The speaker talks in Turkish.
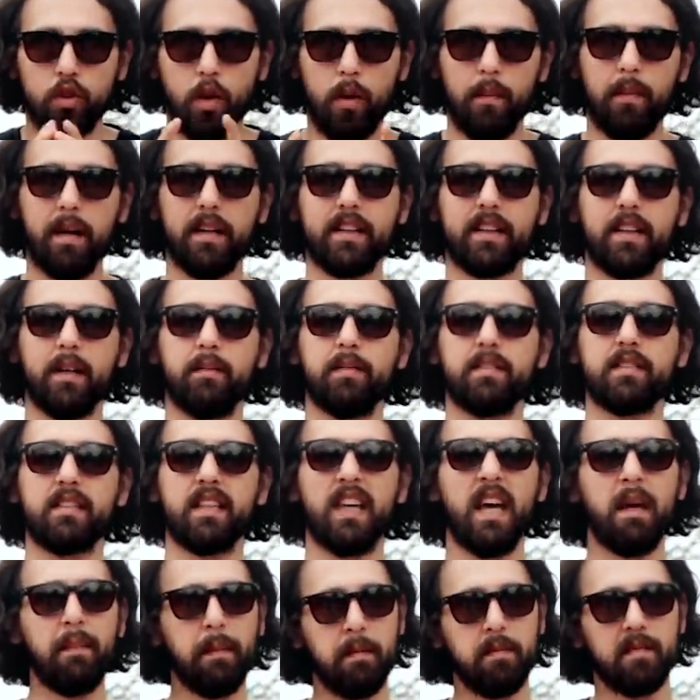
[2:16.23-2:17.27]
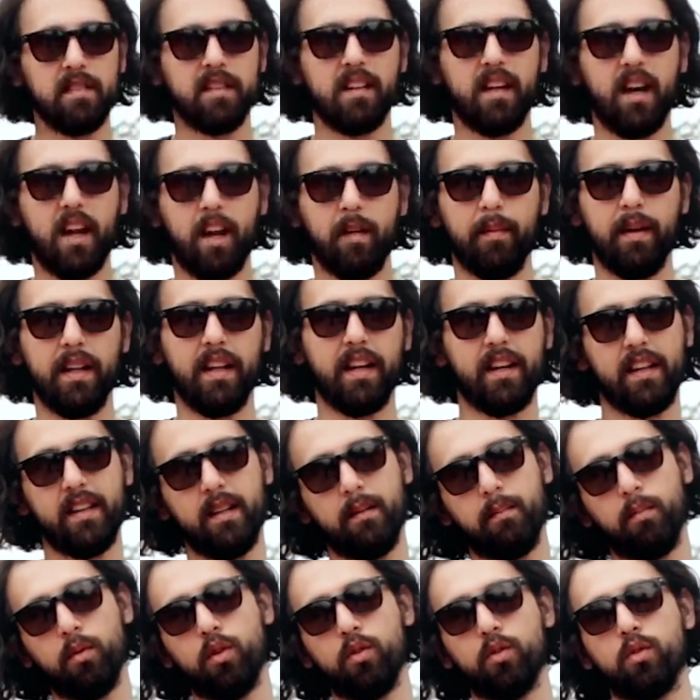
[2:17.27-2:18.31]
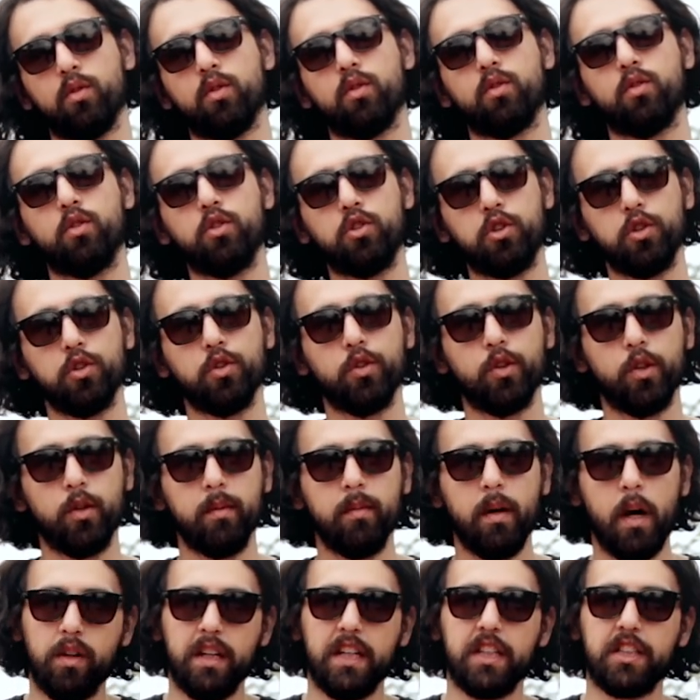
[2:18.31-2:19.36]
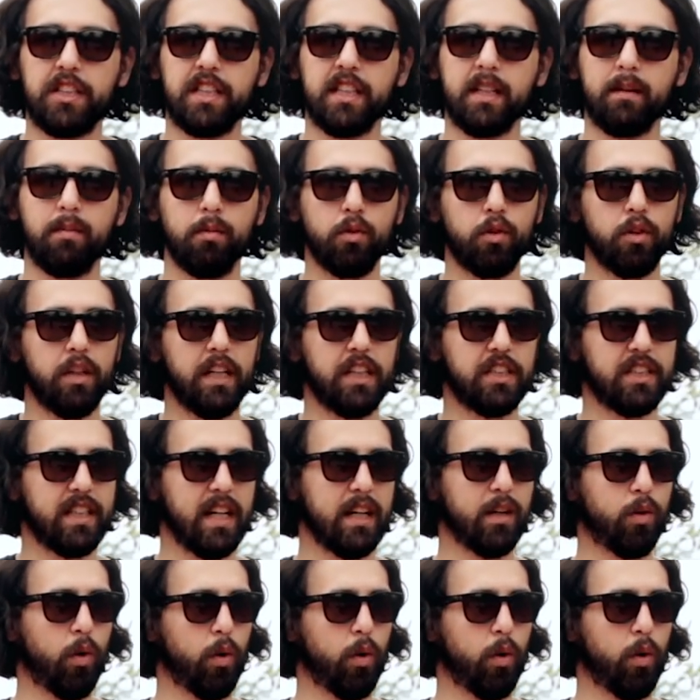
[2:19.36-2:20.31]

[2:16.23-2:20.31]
Son maddemiz hepimizin arabalarında bulunduğunu düşündüğüm güneşlik bu güneşten